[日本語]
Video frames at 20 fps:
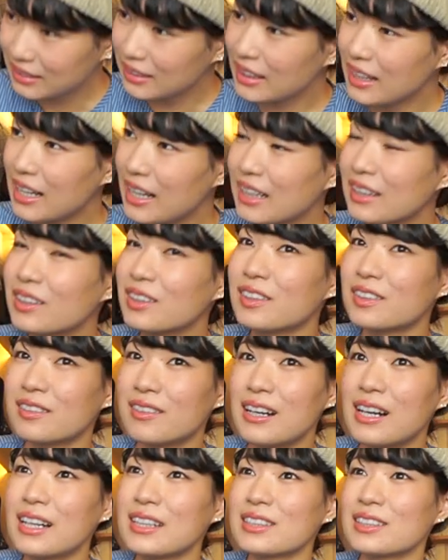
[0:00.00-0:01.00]
であと
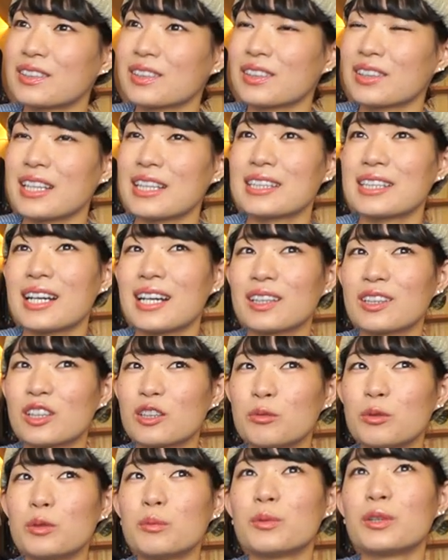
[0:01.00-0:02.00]
はちょっと
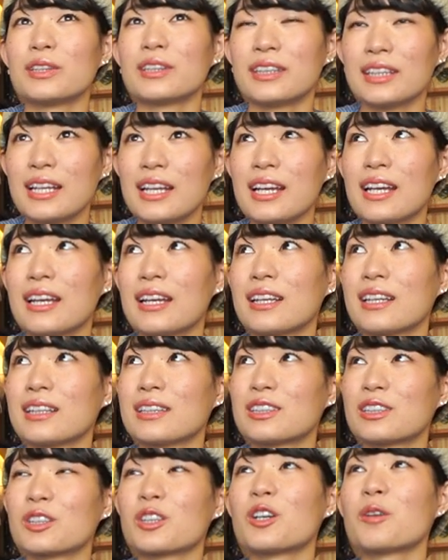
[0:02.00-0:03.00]
デザート部門で
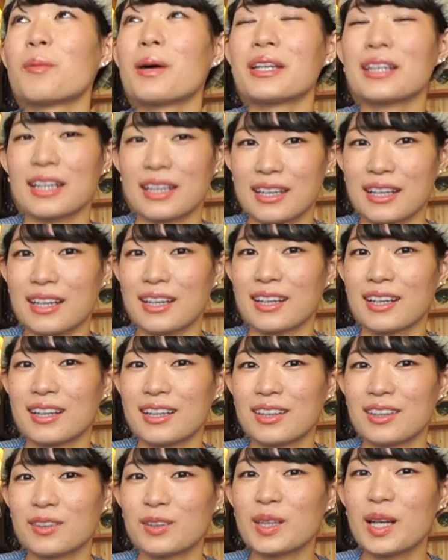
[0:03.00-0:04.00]
チョコバナナ
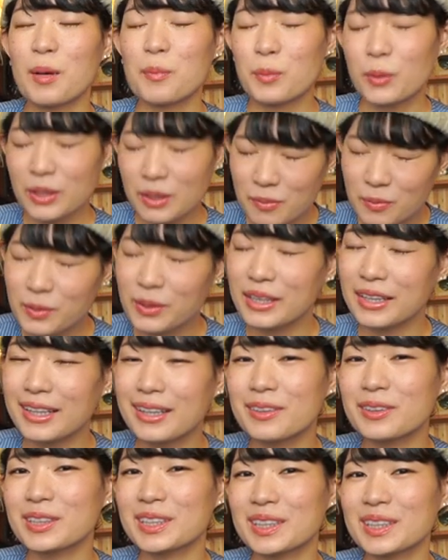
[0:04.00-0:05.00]
これはもりもり
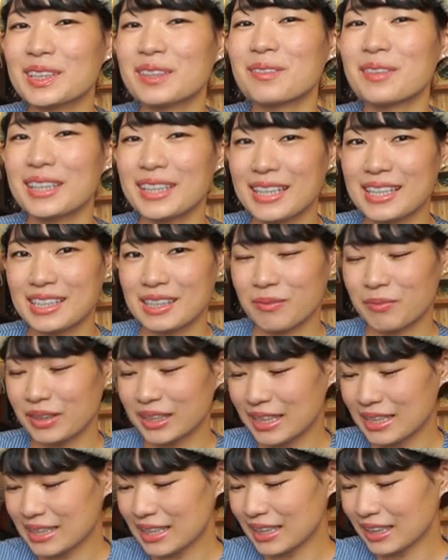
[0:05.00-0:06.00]
がおすすめです。
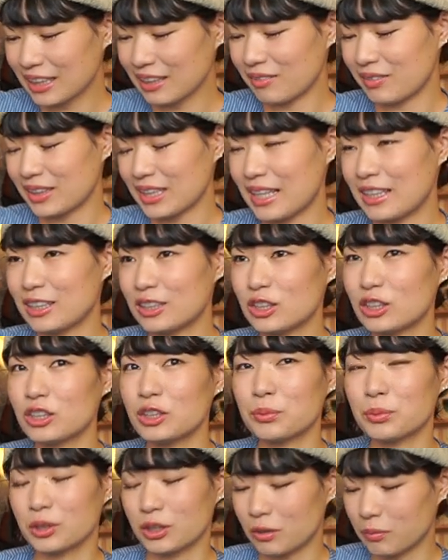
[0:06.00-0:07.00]
またさっきみたいに
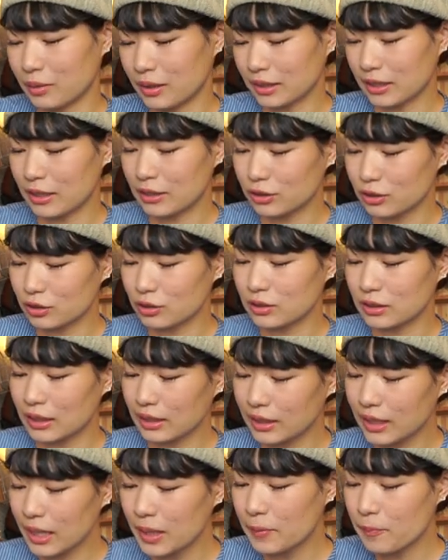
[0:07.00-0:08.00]
チューブのバターチューって
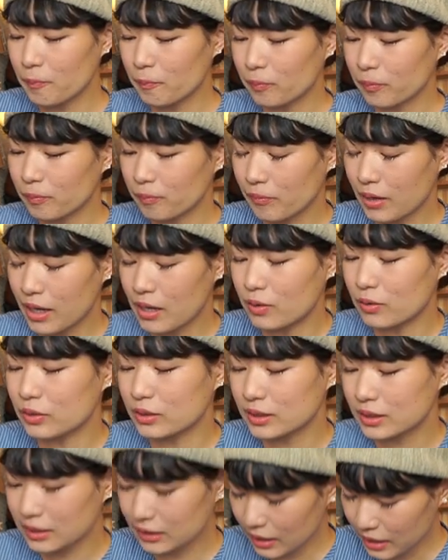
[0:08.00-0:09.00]
やってパン
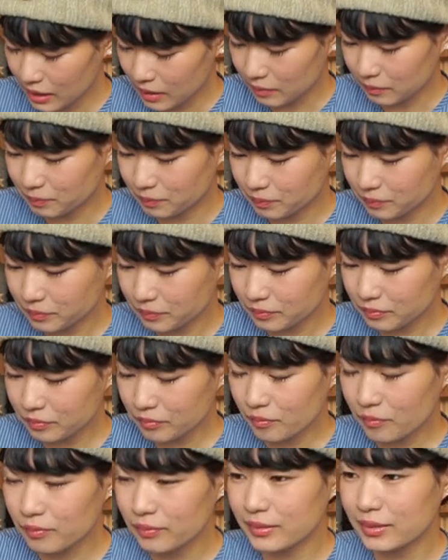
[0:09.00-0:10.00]
をして
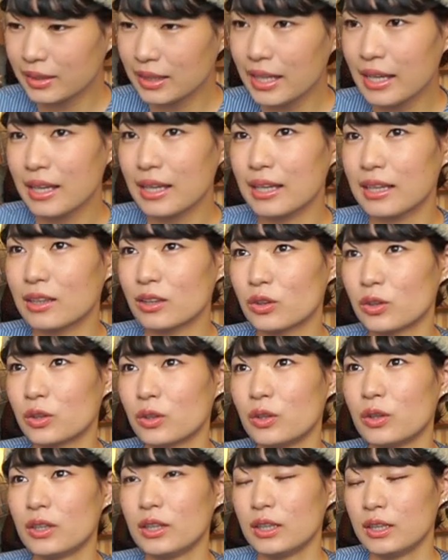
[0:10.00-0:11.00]
でえっ、ー、
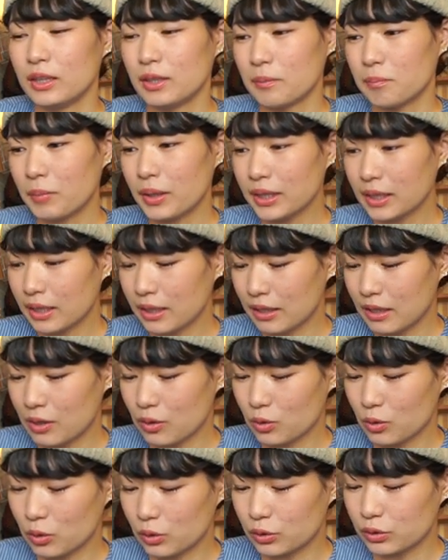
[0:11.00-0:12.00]
と
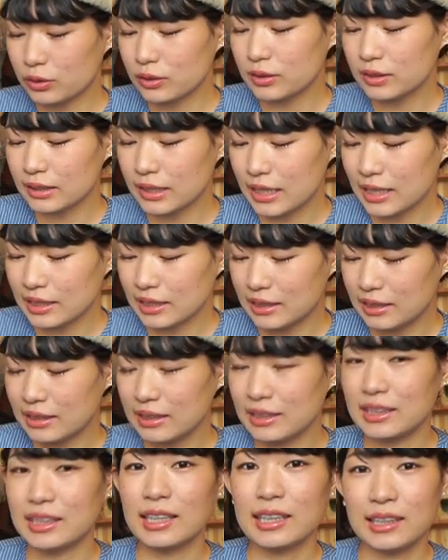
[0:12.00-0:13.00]
バナナをこうふんだん
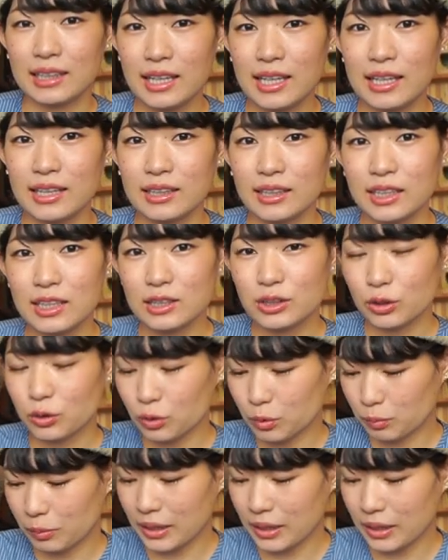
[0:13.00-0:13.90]
に入れてでチョコ